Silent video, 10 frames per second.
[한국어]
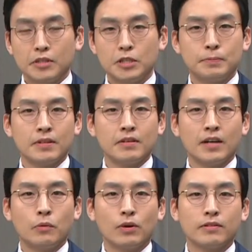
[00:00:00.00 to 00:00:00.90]
20세
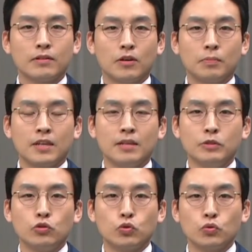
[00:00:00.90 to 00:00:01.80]
이하 월드컵
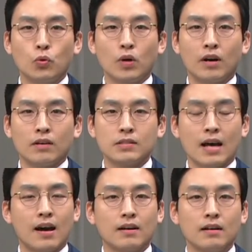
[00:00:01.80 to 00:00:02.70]
김은중호가
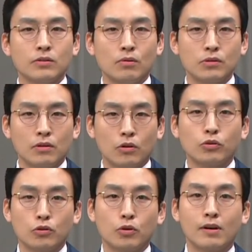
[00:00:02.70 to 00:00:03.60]
4강 성적을
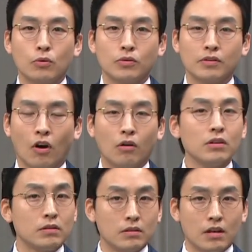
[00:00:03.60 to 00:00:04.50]
거둘 거라곤
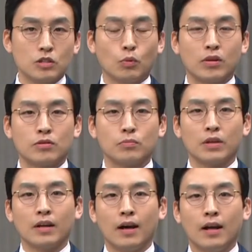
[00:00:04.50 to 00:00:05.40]
거의 기대하지
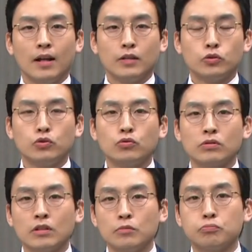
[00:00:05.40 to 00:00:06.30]
못했습니다.
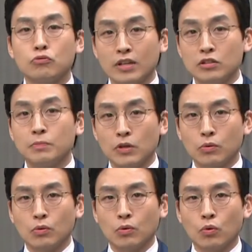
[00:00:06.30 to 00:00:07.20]
출국 때는
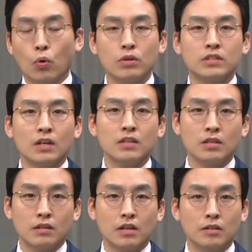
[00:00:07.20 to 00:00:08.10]
무관심이었고 골짜기
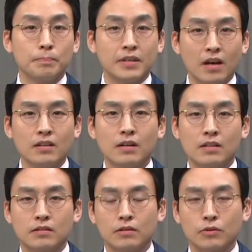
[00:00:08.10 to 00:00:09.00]
세대라는
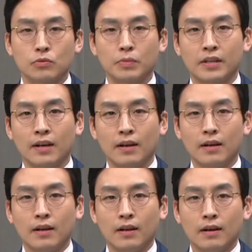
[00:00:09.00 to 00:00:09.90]
비아냥까지 들었습니다.
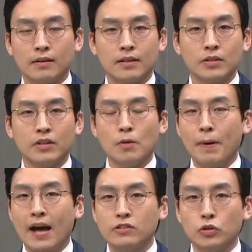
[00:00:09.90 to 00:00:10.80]
아, 그래서 이런
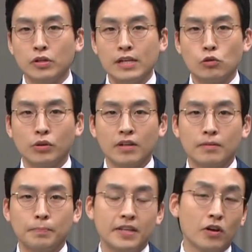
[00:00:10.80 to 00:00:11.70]
반전을
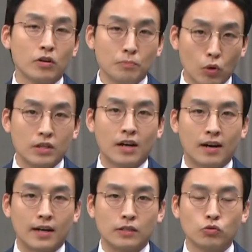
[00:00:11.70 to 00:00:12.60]
일궈낸 비결은
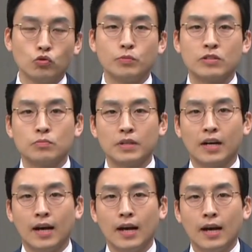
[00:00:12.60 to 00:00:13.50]
뭘까
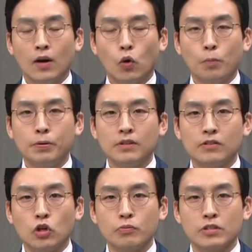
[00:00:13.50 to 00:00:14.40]
궁금했습니다. 오픈
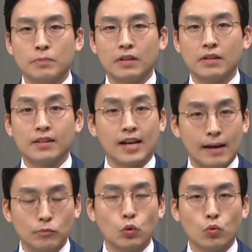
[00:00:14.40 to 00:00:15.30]
인터뷰에서 만난
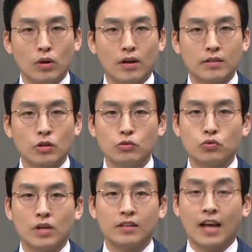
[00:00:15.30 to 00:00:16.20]
감독과
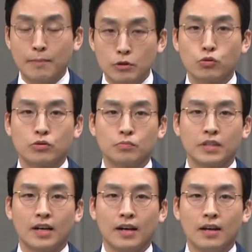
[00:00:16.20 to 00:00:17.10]
선수가 답을
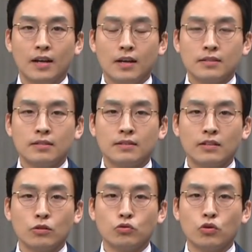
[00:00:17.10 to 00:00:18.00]
줬습니다.
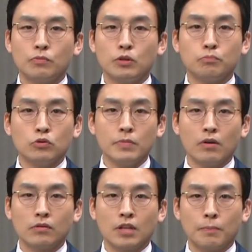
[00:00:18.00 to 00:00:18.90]
스타 선수 없는
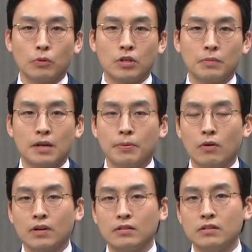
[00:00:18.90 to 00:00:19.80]
무명 대표팀이란
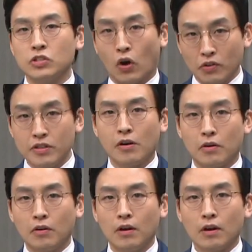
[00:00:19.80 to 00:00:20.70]
평가는
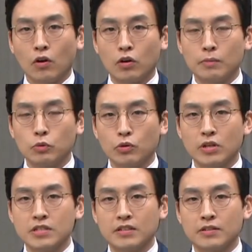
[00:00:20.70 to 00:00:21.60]
전혀 걸림돌이
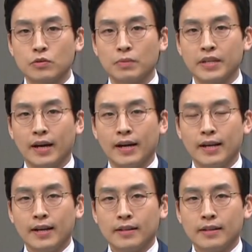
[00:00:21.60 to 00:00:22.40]
되지 않았습니다.